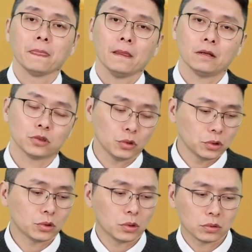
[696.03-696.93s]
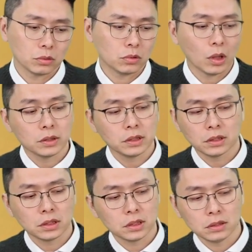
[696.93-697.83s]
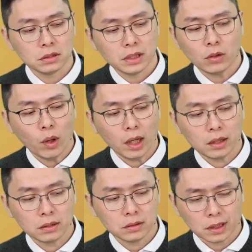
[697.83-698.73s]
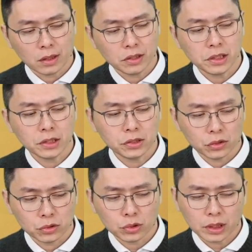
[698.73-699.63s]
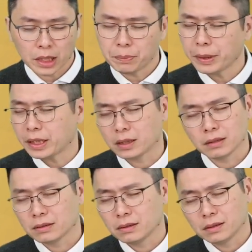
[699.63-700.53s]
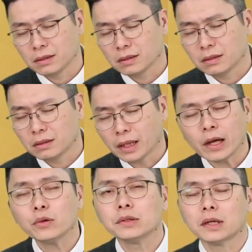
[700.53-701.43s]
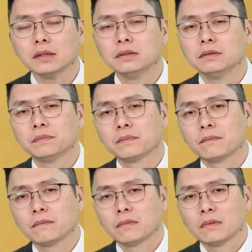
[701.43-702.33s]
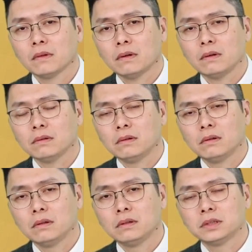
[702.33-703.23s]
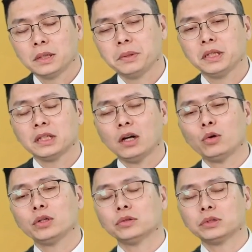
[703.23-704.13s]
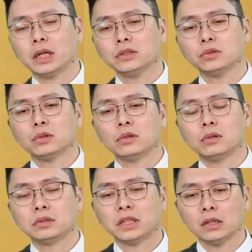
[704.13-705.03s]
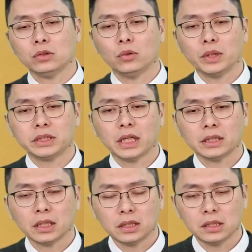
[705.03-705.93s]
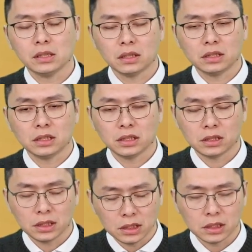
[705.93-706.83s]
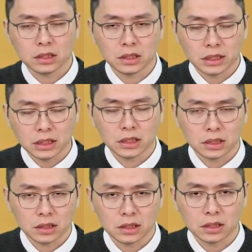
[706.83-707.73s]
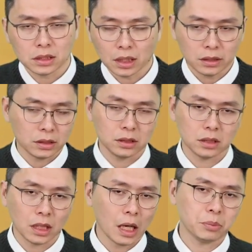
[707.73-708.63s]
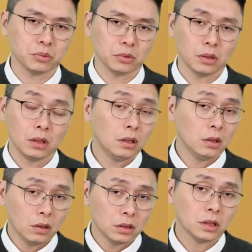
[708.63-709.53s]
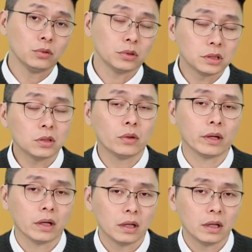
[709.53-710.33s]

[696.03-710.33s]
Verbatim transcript: 好，所以我就说，创意世星、利旺涨到一千九，你说再一倍太困难。好，这边你要回头去看，就是说相对位阶还在低的基低级极其低的，像基因科、艾普，相对有机会。